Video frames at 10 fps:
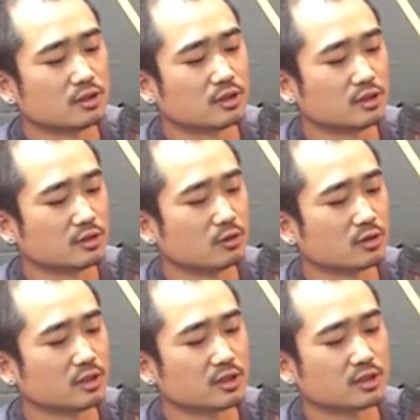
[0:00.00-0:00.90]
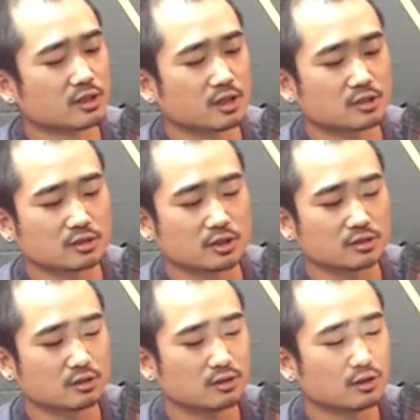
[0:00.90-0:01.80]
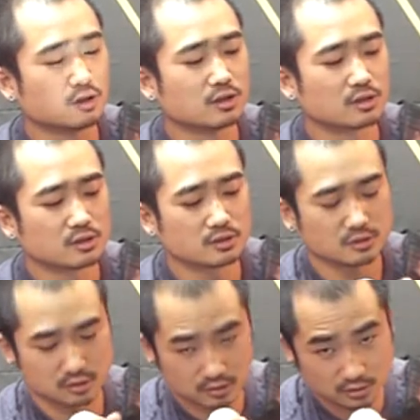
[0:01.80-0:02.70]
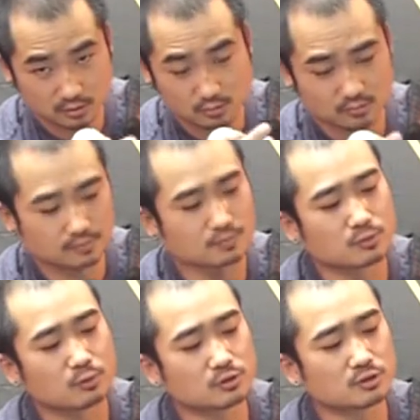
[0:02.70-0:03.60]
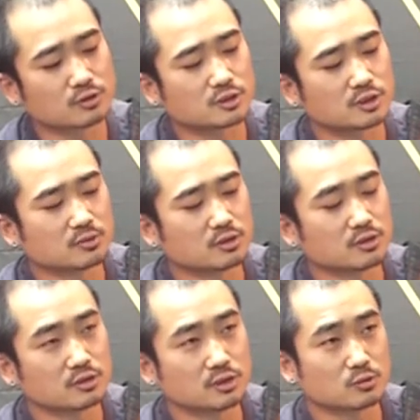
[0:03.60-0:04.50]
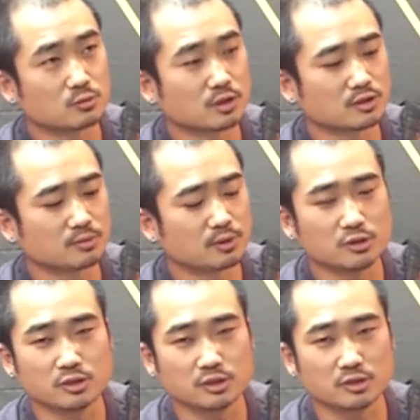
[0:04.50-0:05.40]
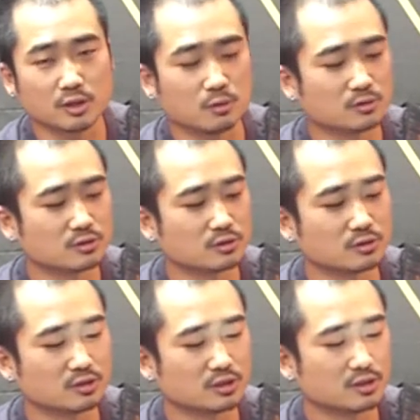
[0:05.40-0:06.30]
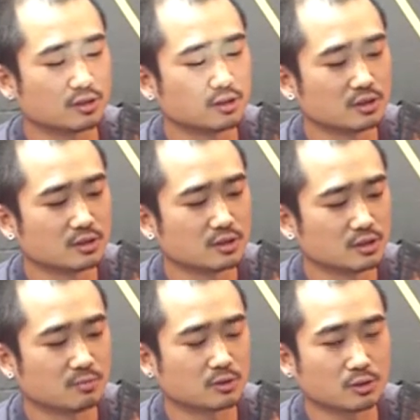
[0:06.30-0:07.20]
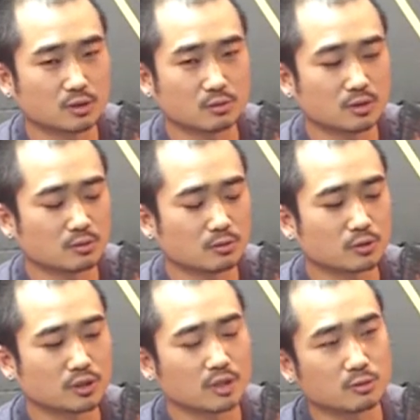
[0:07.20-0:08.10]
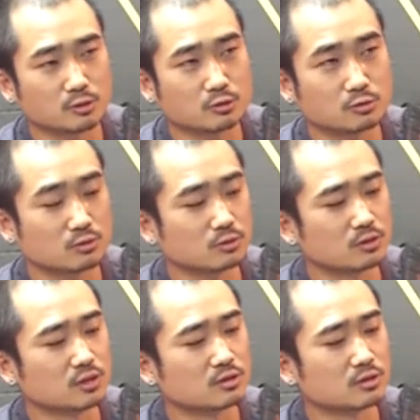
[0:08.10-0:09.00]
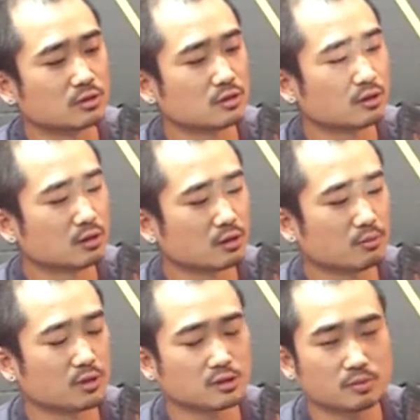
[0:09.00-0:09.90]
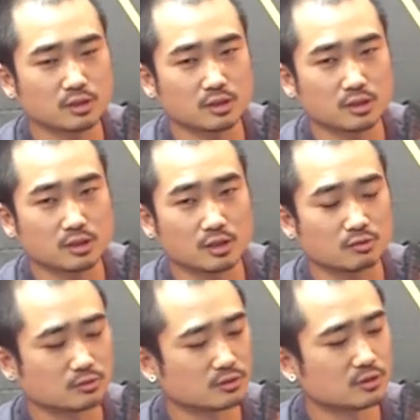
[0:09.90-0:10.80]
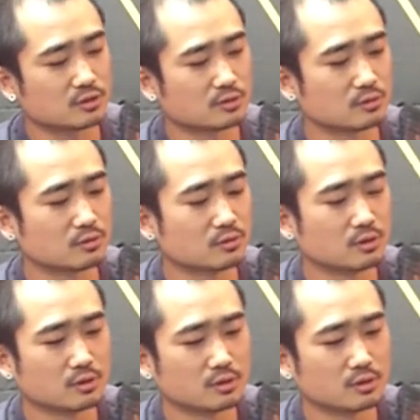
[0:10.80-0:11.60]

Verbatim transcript: 근데 여기에 기타가 들어가서 이 보드를 거치면은 신호가 이제 변형이 돼서 나오는 거를 이제 이펙터라고 하고 이렇게 개별적으로 있는 거를 컴팩트 페달이라 하거든요. 그리고